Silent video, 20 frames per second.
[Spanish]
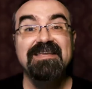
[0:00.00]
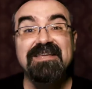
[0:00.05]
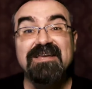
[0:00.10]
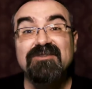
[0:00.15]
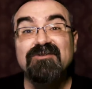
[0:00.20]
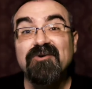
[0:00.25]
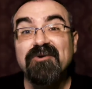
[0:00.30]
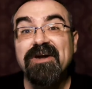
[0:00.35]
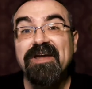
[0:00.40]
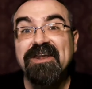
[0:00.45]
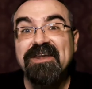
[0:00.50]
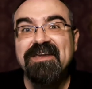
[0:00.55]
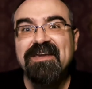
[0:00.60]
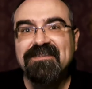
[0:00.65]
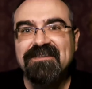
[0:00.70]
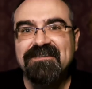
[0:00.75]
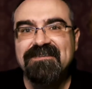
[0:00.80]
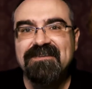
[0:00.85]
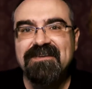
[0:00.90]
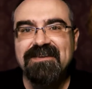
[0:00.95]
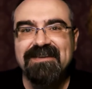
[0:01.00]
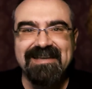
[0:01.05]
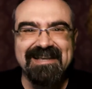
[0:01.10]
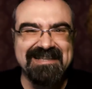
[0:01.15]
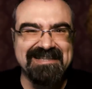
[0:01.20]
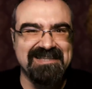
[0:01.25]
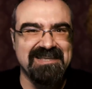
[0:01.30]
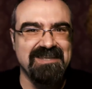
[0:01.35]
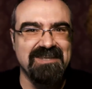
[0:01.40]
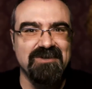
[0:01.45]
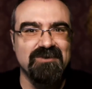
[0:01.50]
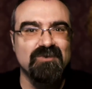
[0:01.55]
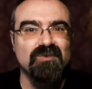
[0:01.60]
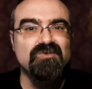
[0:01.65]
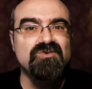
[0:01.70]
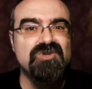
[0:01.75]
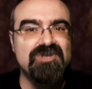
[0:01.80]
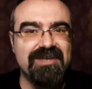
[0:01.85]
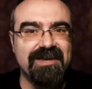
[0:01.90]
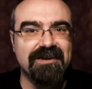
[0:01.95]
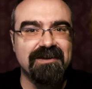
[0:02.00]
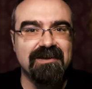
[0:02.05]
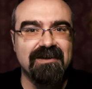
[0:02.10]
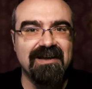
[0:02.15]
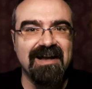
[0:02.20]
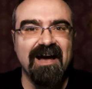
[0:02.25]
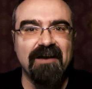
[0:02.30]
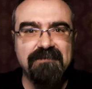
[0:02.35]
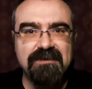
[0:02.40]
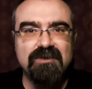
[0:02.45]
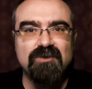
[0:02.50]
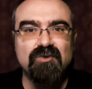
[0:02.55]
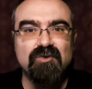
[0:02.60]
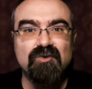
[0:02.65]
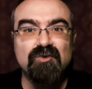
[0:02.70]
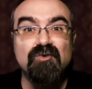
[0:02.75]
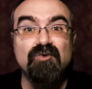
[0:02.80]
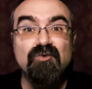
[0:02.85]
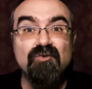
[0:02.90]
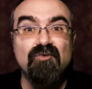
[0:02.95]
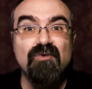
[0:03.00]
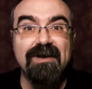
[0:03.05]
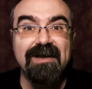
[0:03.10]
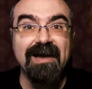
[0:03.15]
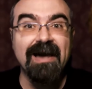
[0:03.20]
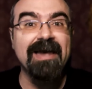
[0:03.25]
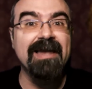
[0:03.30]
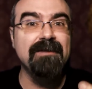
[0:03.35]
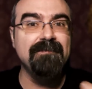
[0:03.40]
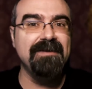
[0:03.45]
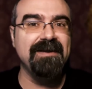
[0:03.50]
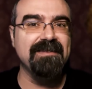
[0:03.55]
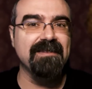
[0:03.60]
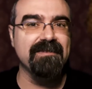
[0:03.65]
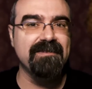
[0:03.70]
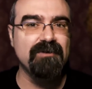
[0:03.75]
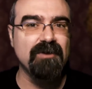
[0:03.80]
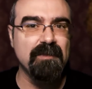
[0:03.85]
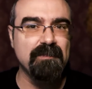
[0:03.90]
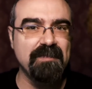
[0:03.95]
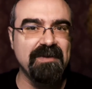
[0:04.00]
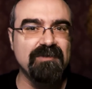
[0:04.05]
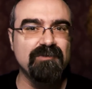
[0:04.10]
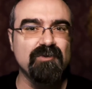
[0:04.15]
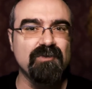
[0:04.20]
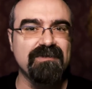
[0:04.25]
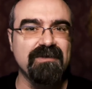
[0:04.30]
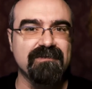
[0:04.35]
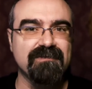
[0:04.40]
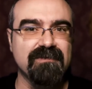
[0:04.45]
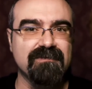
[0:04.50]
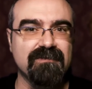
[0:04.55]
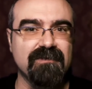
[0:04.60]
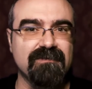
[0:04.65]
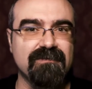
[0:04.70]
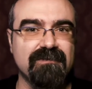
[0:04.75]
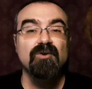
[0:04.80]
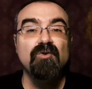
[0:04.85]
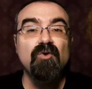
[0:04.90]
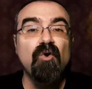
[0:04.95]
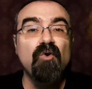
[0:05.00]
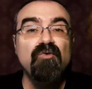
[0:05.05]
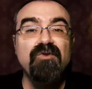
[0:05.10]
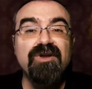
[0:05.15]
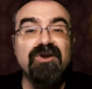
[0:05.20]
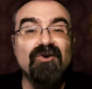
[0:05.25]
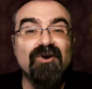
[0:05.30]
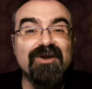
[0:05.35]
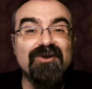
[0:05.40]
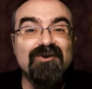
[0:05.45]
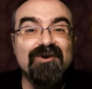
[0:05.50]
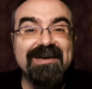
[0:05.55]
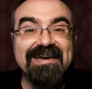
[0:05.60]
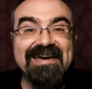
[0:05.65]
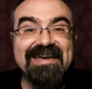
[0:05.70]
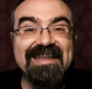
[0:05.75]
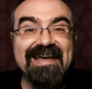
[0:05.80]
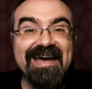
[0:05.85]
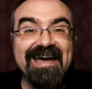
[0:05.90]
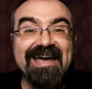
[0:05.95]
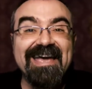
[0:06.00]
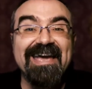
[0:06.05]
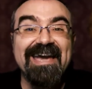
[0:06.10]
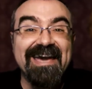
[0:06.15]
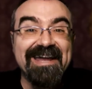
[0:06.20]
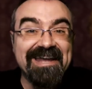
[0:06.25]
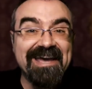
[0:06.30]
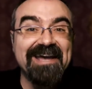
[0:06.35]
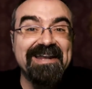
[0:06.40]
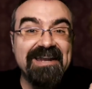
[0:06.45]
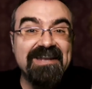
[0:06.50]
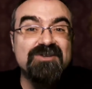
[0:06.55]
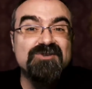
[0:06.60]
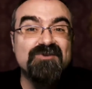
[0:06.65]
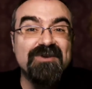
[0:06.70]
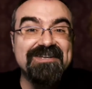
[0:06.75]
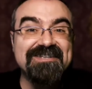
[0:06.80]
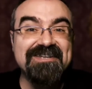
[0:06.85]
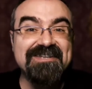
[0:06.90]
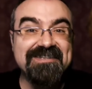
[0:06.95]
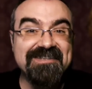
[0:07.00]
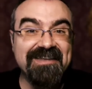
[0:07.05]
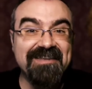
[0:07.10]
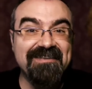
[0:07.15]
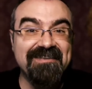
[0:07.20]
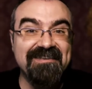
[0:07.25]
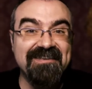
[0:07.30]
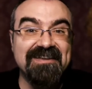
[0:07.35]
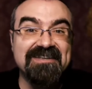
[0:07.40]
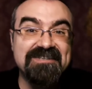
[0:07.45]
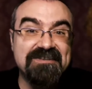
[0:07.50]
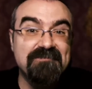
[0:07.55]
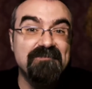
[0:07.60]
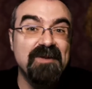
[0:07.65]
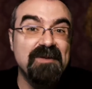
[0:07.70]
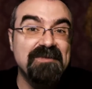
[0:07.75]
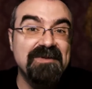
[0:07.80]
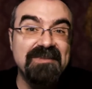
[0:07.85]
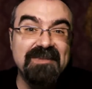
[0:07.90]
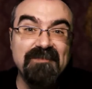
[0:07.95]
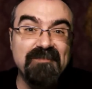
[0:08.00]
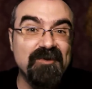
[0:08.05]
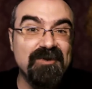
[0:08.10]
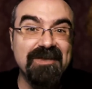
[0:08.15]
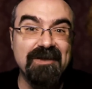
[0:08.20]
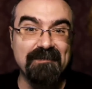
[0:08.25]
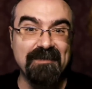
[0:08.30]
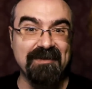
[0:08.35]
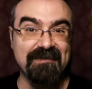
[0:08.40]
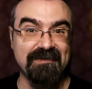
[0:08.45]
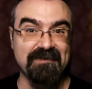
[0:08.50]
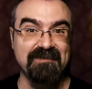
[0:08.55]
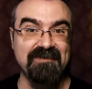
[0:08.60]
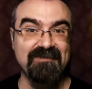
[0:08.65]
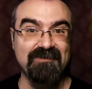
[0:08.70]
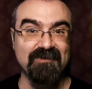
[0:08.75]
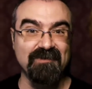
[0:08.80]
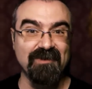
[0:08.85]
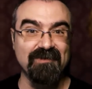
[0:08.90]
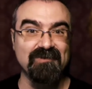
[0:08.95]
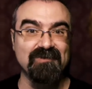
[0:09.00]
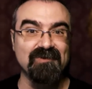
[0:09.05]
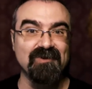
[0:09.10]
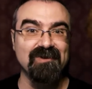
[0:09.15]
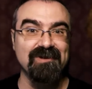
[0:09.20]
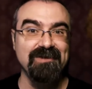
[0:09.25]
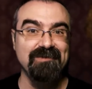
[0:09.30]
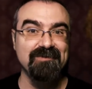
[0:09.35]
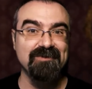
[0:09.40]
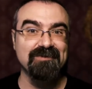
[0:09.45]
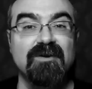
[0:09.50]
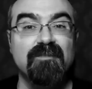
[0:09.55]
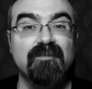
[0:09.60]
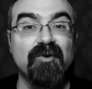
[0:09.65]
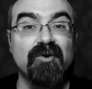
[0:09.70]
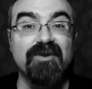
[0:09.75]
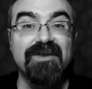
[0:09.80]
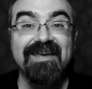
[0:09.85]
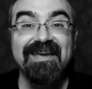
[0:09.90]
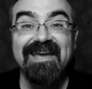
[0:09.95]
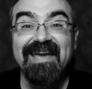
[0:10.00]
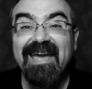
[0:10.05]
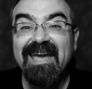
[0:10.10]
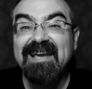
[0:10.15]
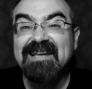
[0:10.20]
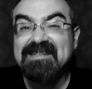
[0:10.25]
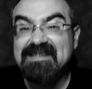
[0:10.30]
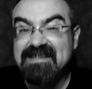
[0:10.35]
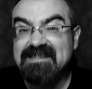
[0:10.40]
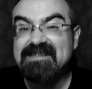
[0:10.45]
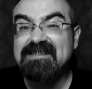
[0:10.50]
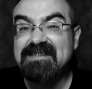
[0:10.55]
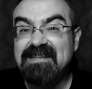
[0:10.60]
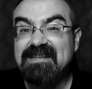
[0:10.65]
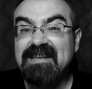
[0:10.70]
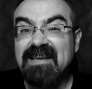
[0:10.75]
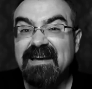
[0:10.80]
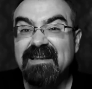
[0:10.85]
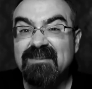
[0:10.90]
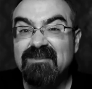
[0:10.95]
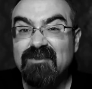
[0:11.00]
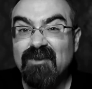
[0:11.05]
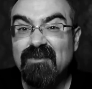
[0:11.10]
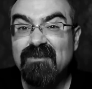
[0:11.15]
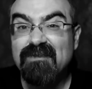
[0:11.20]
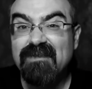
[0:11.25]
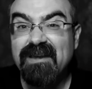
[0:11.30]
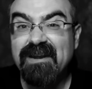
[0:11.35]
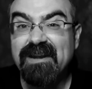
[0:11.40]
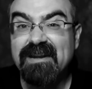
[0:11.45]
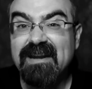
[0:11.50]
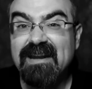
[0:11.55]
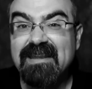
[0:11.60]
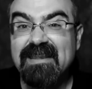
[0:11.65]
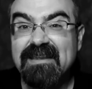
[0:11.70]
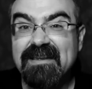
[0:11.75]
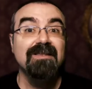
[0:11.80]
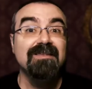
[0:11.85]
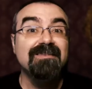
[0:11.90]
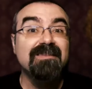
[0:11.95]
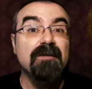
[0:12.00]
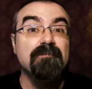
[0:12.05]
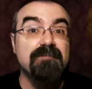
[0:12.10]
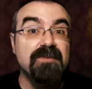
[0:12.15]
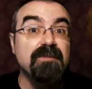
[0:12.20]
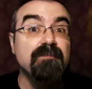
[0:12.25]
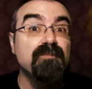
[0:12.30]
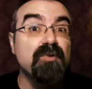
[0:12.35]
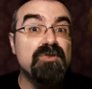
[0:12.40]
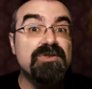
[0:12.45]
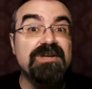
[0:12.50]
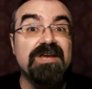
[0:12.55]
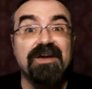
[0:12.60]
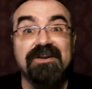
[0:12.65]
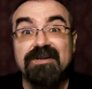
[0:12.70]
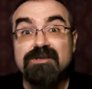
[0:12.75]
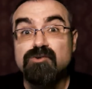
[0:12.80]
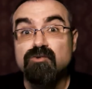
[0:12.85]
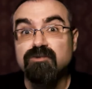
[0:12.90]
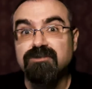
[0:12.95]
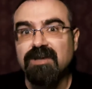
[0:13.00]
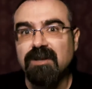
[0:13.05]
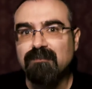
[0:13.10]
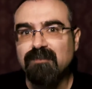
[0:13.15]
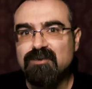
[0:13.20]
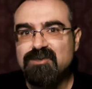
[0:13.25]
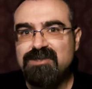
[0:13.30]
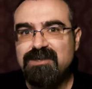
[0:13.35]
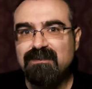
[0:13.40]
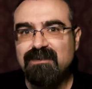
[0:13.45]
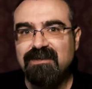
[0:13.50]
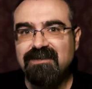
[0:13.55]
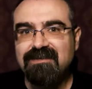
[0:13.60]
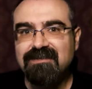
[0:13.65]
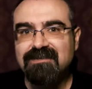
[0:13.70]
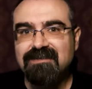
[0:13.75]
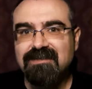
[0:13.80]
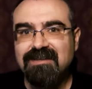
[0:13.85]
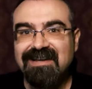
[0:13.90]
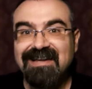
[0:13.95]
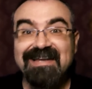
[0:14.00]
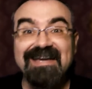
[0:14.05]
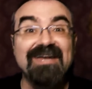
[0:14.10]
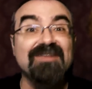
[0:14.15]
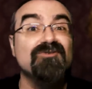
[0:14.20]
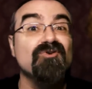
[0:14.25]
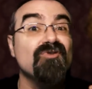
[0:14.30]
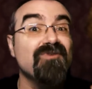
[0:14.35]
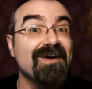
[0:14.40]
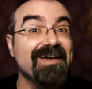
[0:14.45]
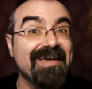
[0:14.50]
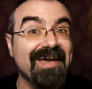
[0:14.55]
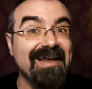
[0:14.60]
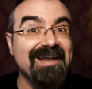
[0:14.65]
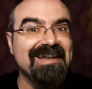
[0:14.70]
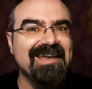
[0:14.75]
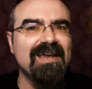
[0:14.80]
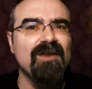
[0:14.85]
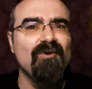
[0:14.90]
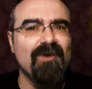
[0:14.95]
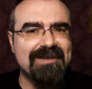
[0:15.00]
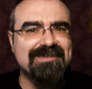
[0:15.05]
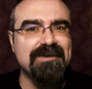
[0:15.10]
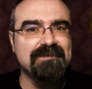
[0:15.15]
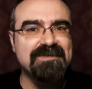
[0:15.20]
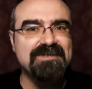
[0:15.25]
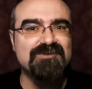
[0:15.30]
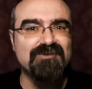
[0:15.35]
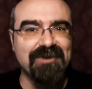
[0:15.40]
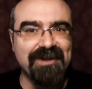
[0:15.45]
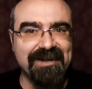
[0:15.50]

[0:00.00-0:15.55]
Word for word: Y esto querría decir que si ningún ser ha visto nunca el verdadero aspecto de Azazoth, lo único que nos queda es creer en su existencia simplemente porque aparece mencionado en los libros. Porque existiría entonces en realidad, también podría resultar posible que todo aquel que lo haya visto en